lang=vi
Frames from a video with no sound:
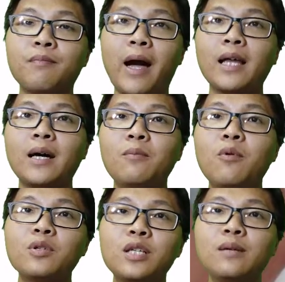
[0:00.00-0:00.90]
bạn có thể
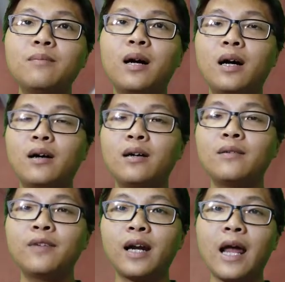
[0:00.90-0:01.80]
mua sim
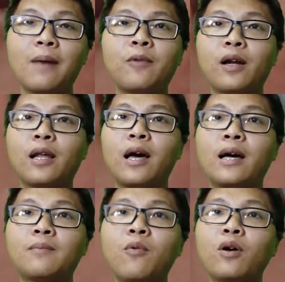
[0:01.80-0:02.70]
ở Việt Nam hoặc
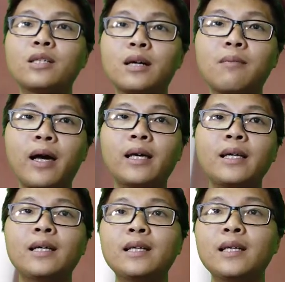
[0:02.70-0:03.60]
là mua ở sân bay
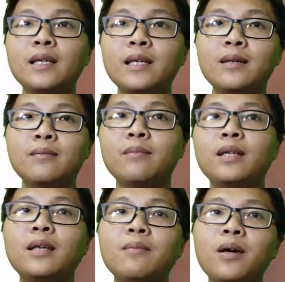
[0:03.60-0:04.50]

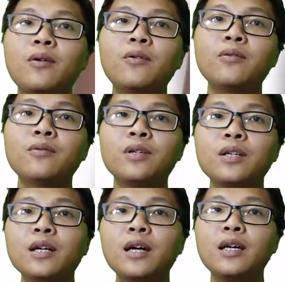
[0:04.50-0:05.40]
mình tìm hiểu
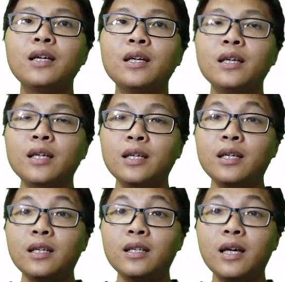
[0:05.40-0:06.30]
trước khi
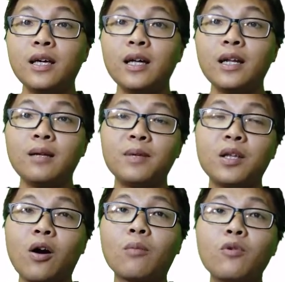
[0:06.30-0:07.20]
đi nên là mình
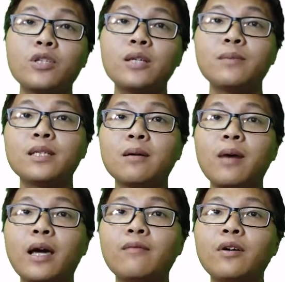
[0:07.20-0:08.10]
chọn mua sim ở sân
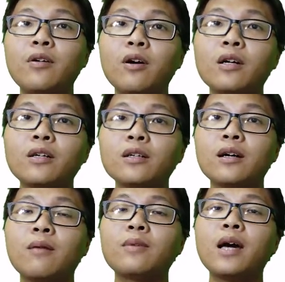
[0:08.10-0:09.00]
bay với gói cước
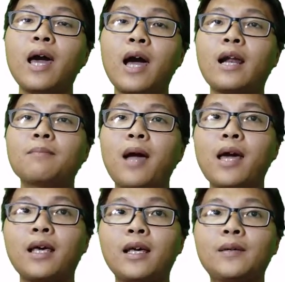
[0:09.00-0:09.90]
không giới hạn 5
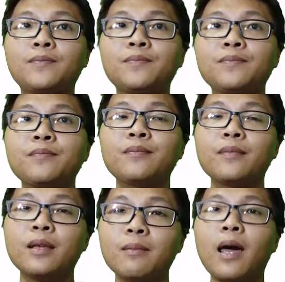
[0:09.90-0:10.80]
ngày
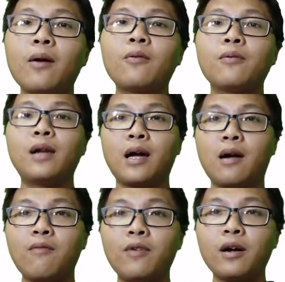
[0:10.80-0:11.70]
tiếp theo là
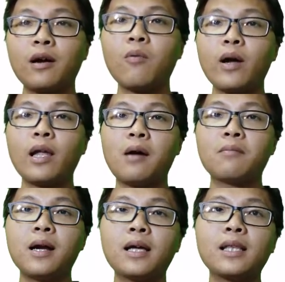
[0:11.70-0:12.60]
công việc rất quan
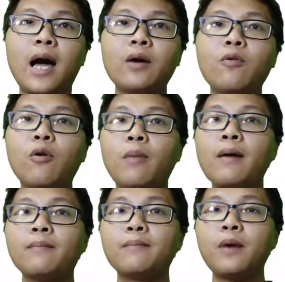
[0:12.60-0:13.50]
trọng đó là tải Google
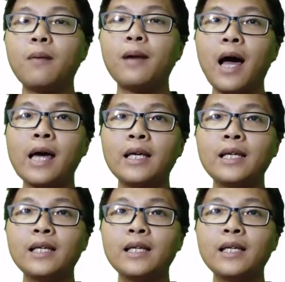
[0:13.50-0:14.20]
Maps offline